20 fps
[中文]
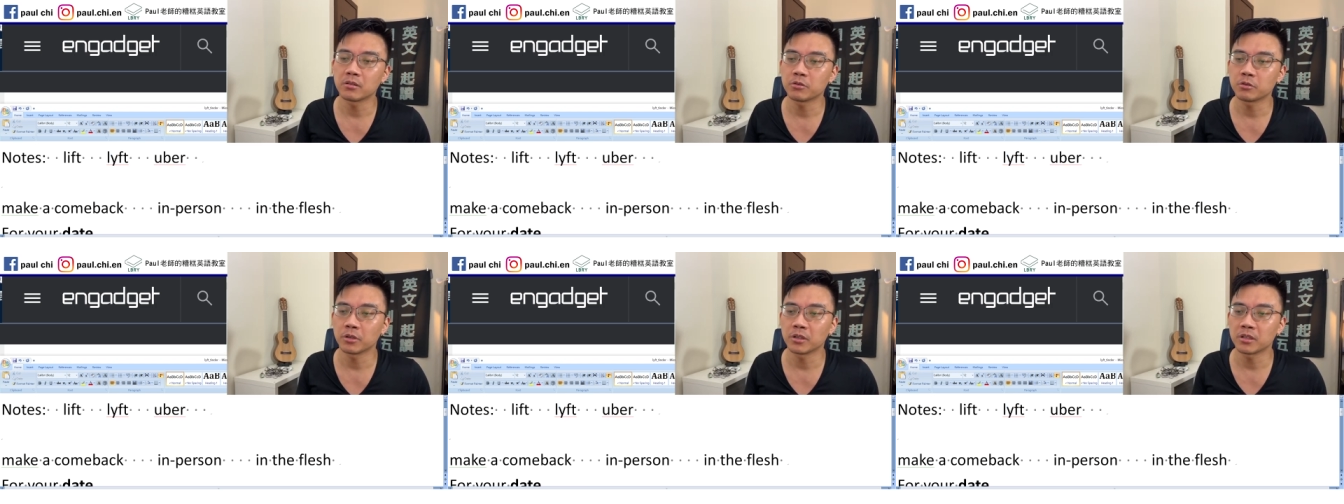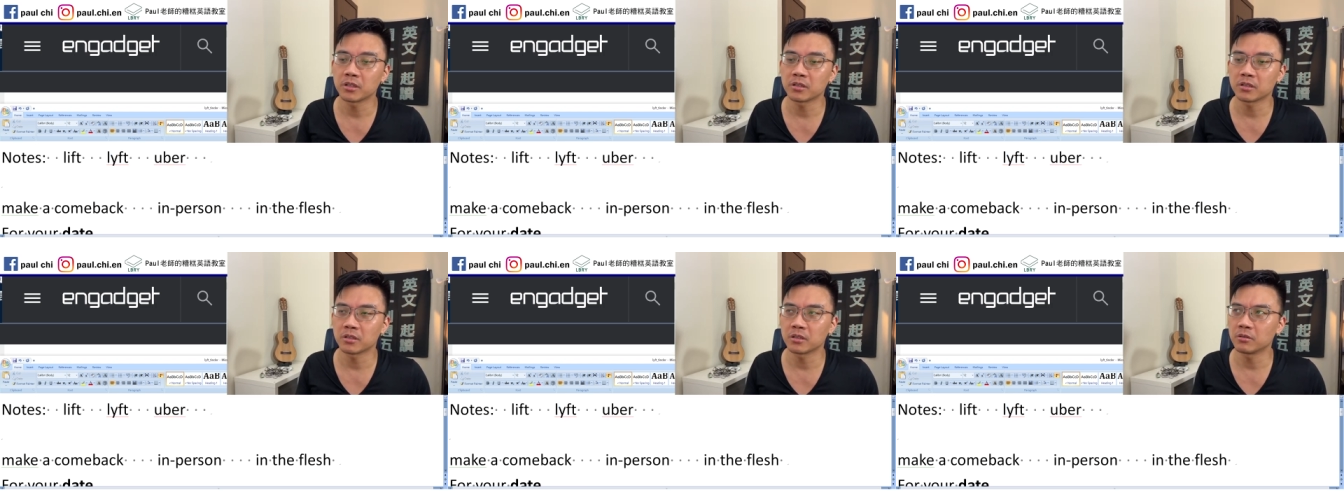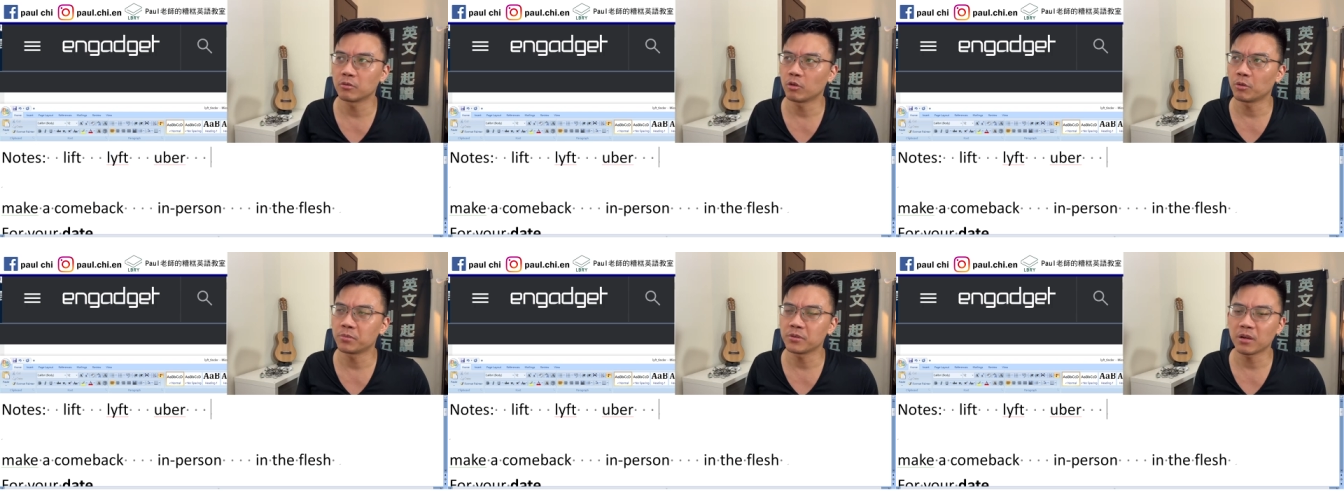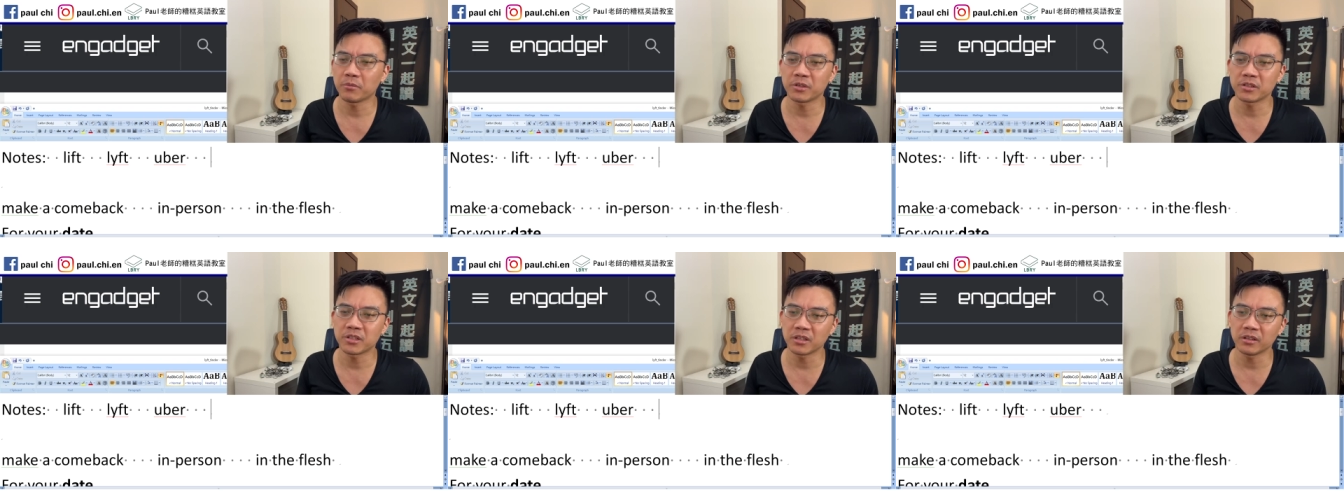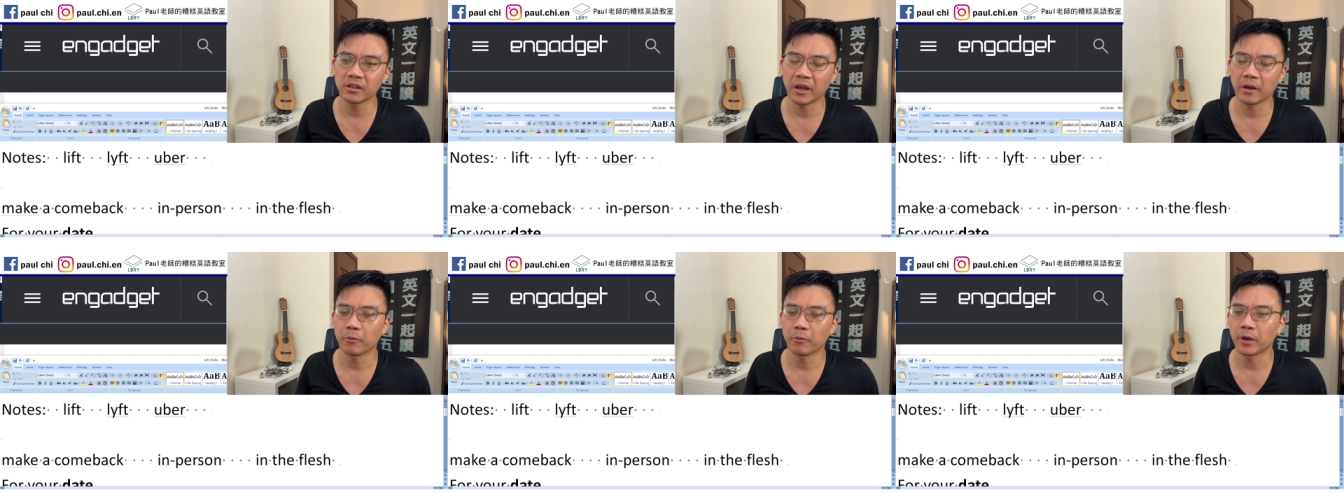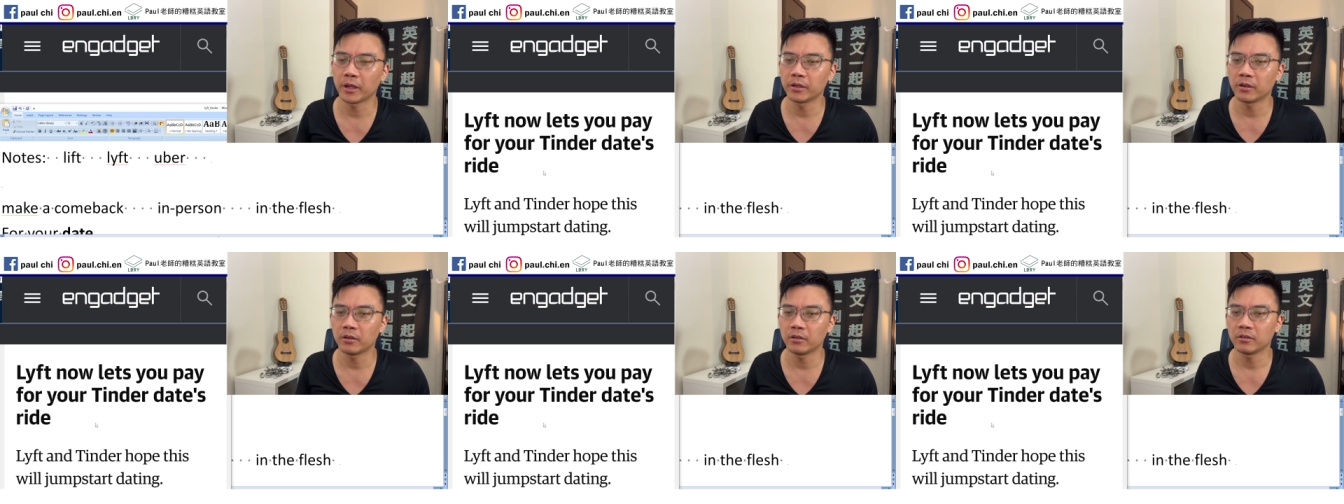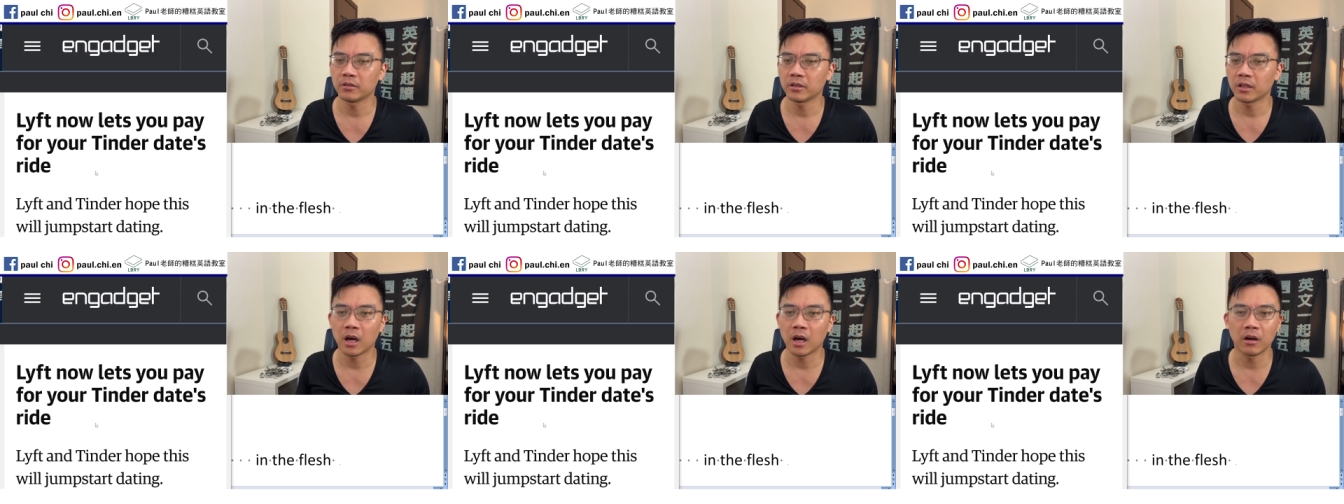所以这是我不知道我们进台湾哦。
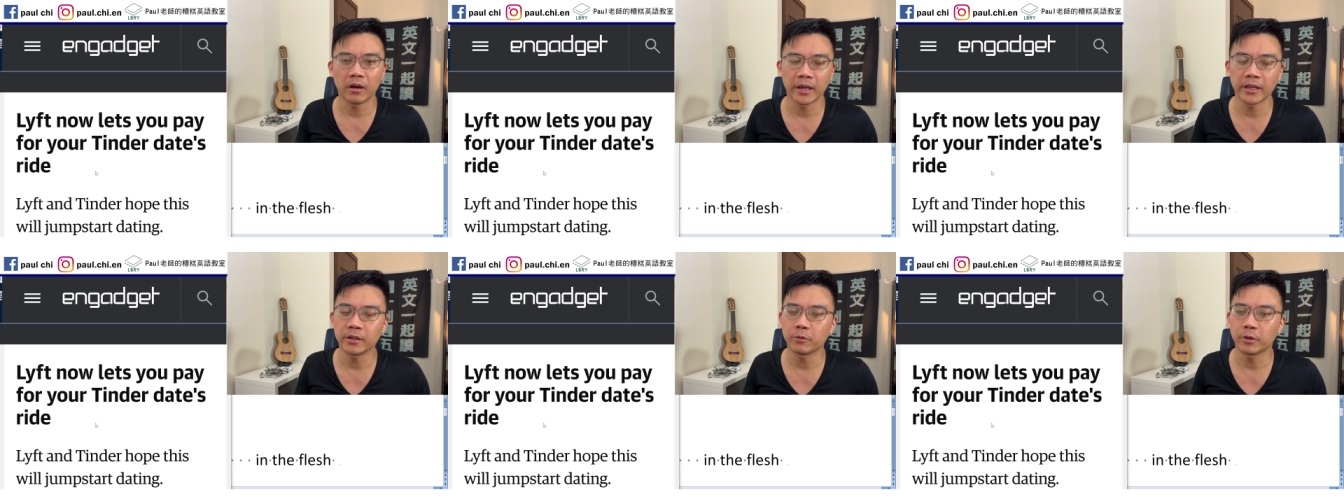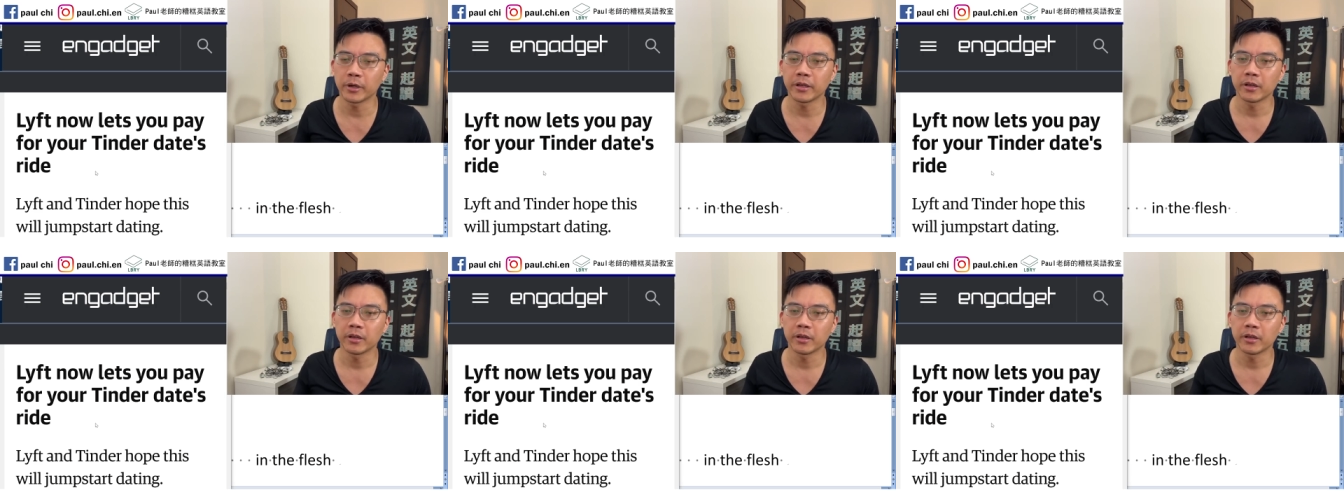好，Anyway，